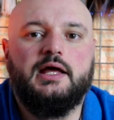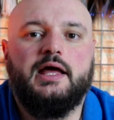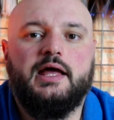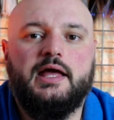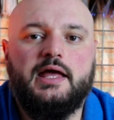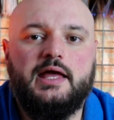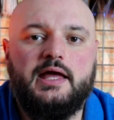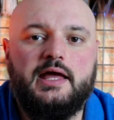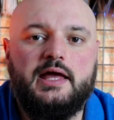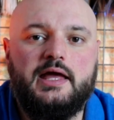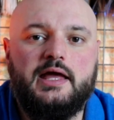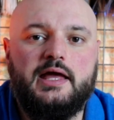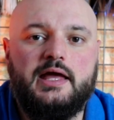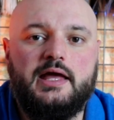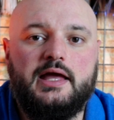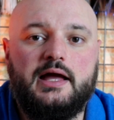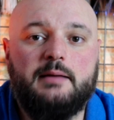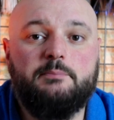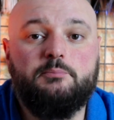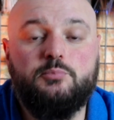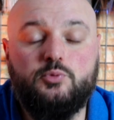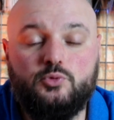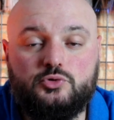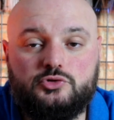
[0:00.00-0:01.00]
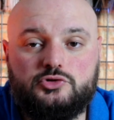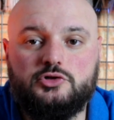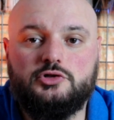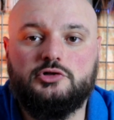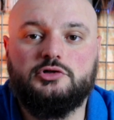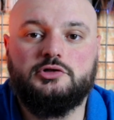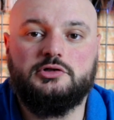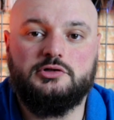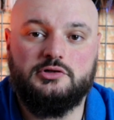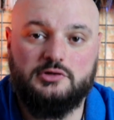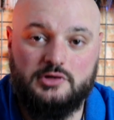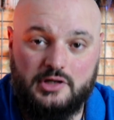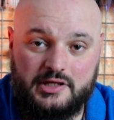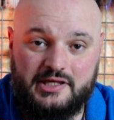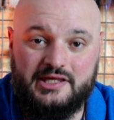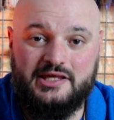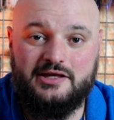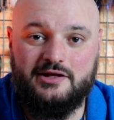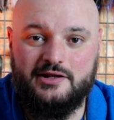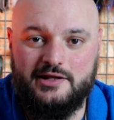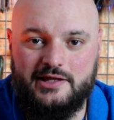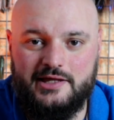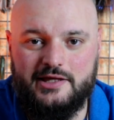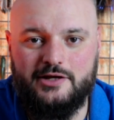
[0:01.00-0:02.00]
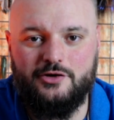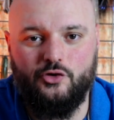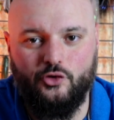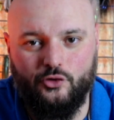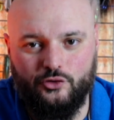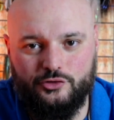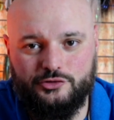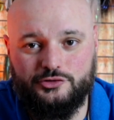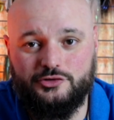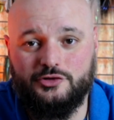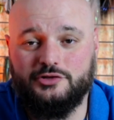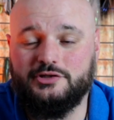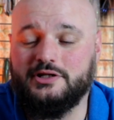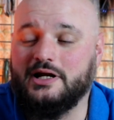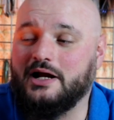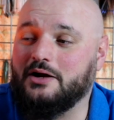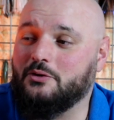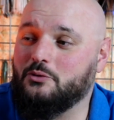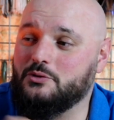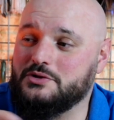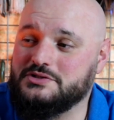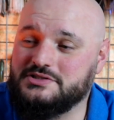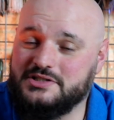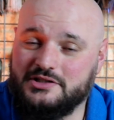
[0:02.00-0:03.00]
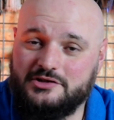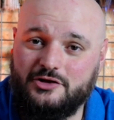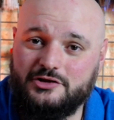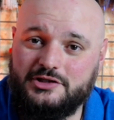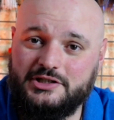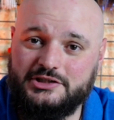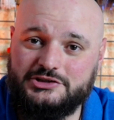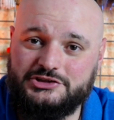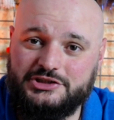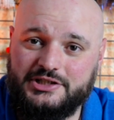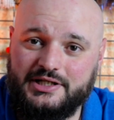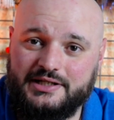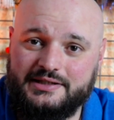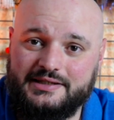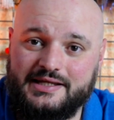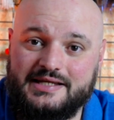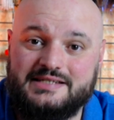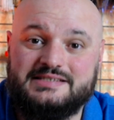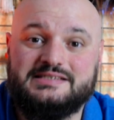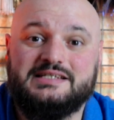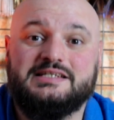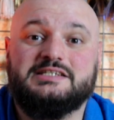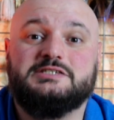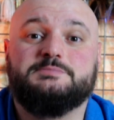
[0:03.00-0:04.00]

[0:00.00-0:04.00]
e appunto l'incontro tra queste trote gigantesche,